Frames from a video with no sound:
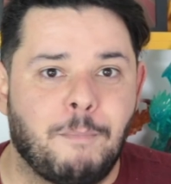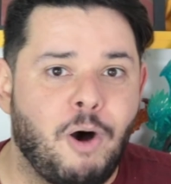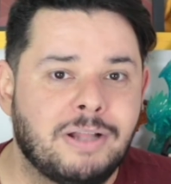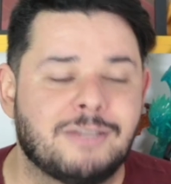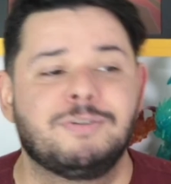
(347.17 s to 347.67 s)

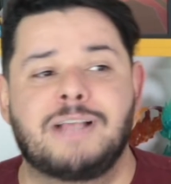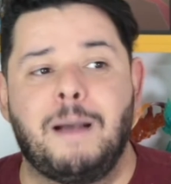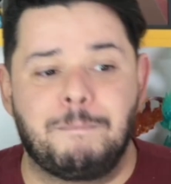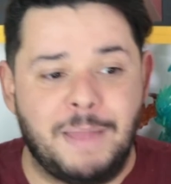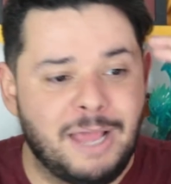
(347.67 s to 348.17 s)
moda dos
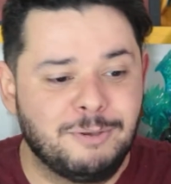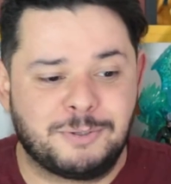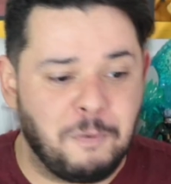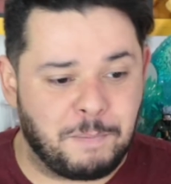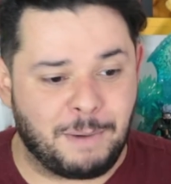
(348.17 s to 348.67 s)

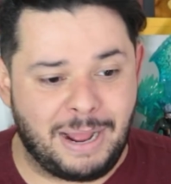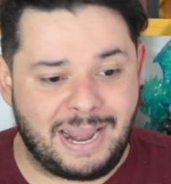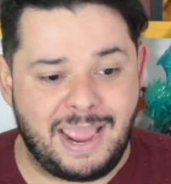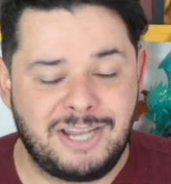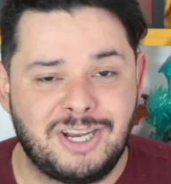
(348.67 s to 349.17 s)
cabelos com
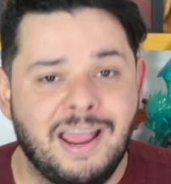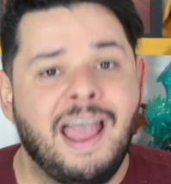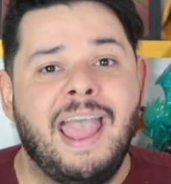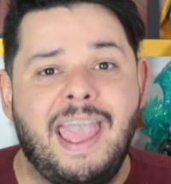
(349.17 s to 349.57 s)
permanente,